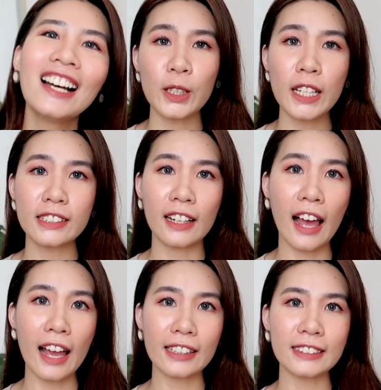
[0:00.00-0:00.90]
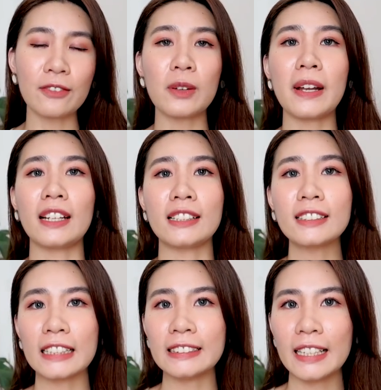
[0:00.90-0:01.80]
Cho nên rằng là hai cái sản phẩm này thì
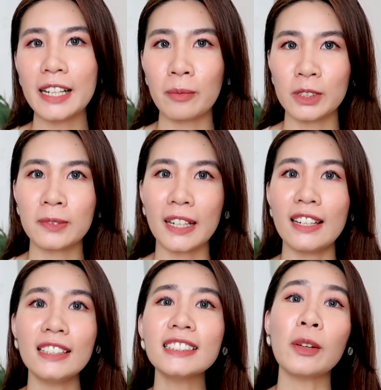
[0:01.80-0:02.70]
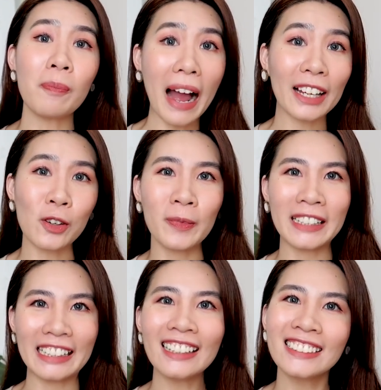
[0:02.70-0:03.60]
chắc chắn sẽ nằm trong cái list buy của
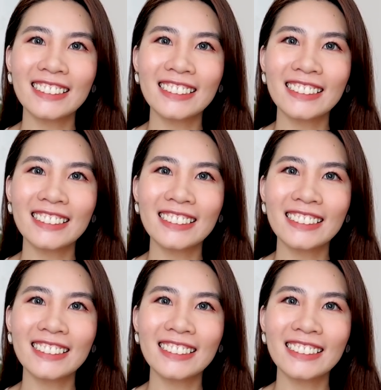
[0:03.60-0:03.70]
mình nhé.